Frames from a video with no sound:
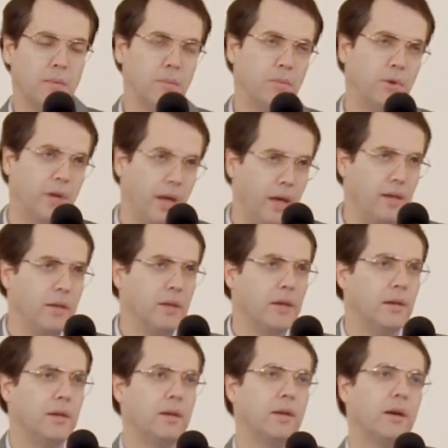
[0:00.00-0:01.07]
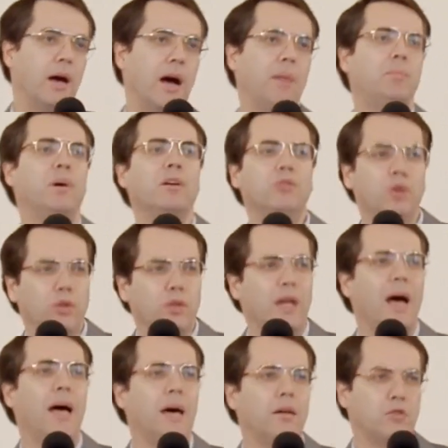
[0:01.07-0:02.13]
Porém,
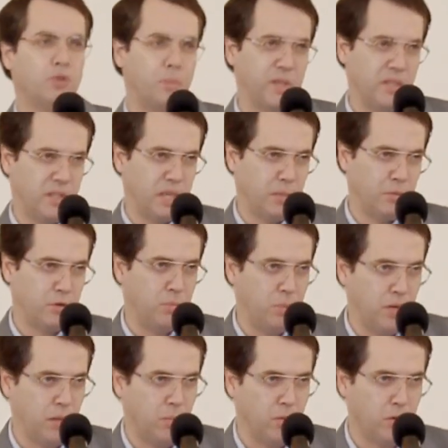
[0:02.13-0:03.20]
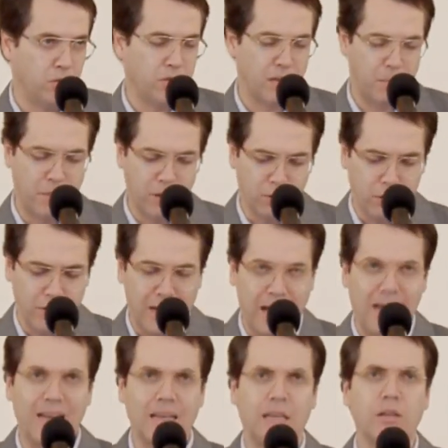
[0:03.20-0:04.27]
abandonar os princípios bíblicos,
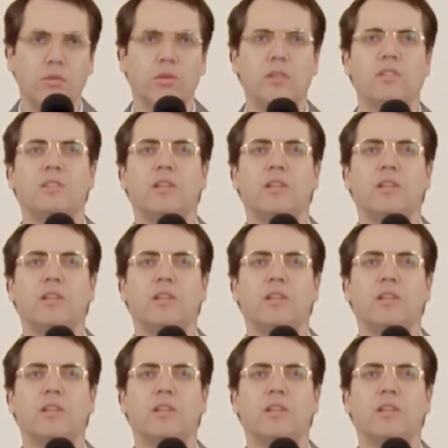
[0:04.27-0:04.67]
abandonar aquilo que está